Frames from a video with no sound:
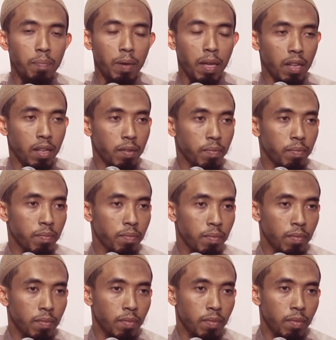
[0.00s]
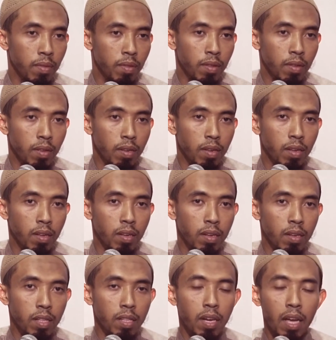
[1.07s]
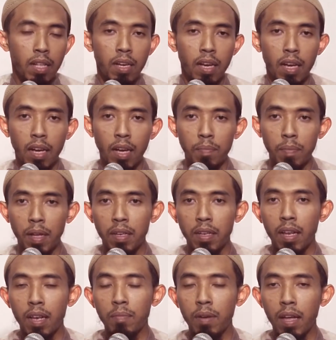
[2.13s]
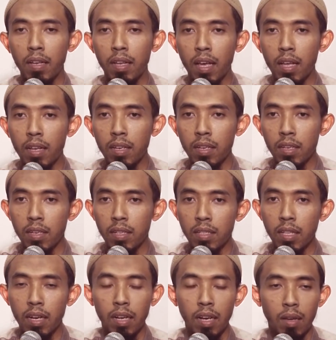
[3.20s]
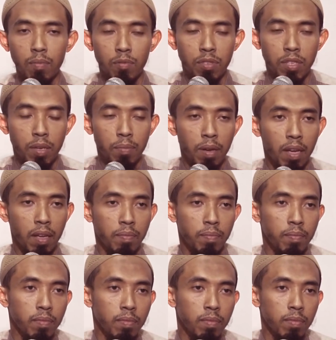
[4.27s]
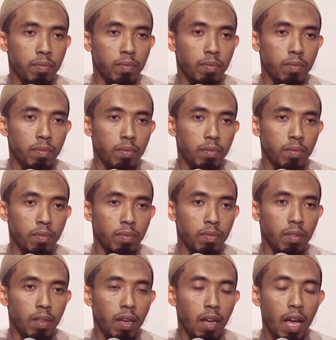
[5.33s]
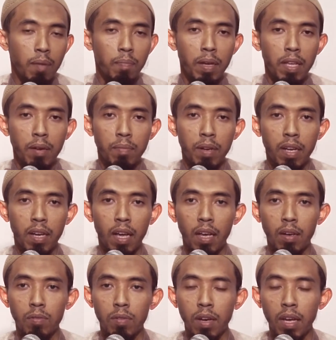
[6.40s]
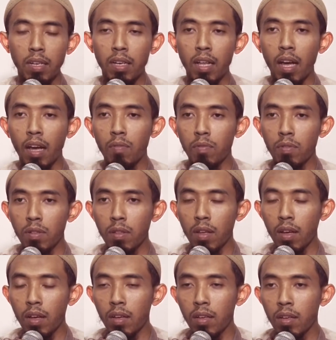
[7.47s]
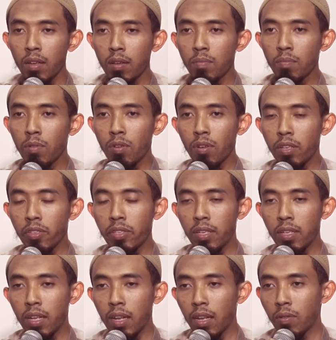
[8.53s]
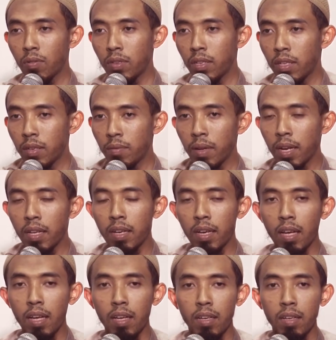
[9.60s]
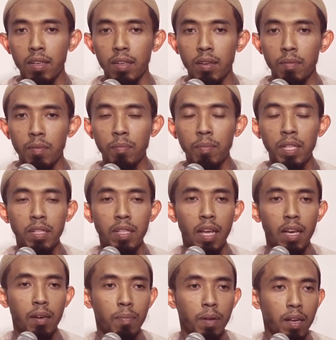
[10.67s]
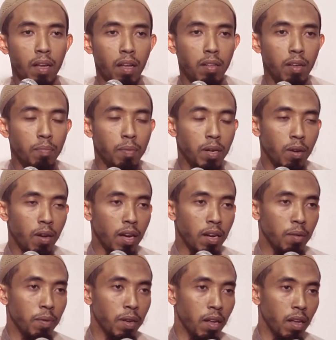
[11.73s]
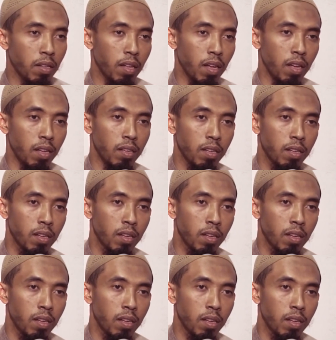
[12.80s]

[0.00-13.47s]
kapal di tengah-tengah kapal dalam keadaan terkena musibah apa yang mereka lakukan da'awullah mukhlishina lahuddin mereka meminta kepada Allah berdoa kepada Allah